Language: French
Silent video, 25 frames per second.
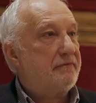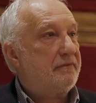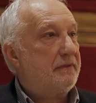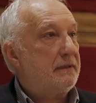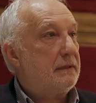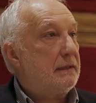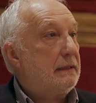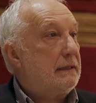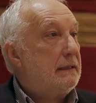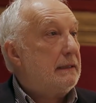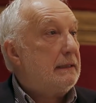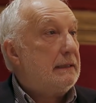
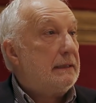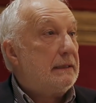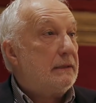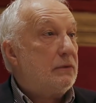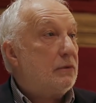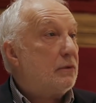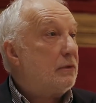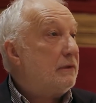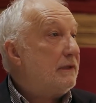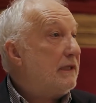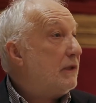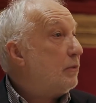faire mmh.
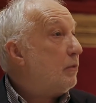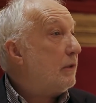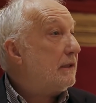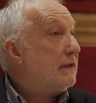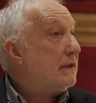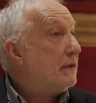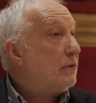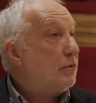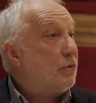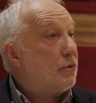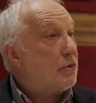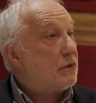Donc, ni droit
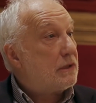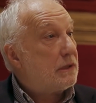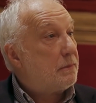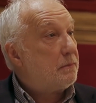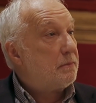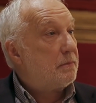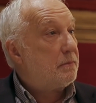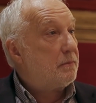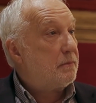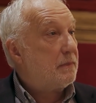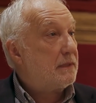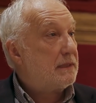ni de gauche,
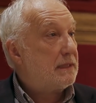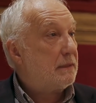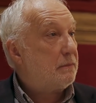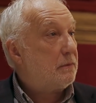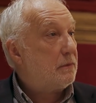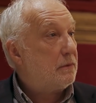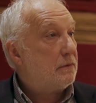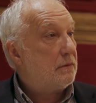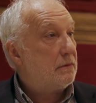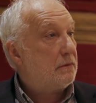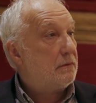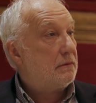moi, ça
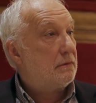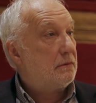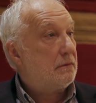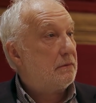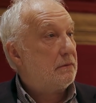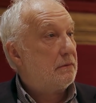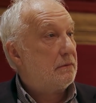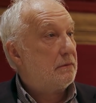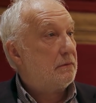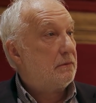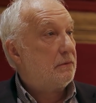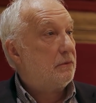me.
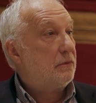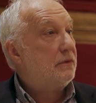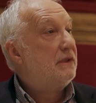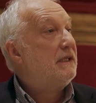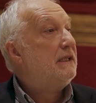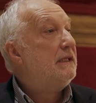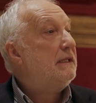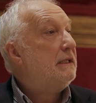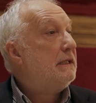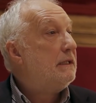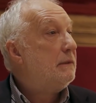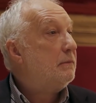Le
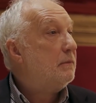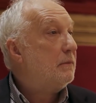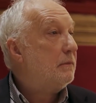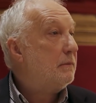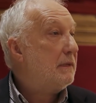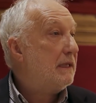nini me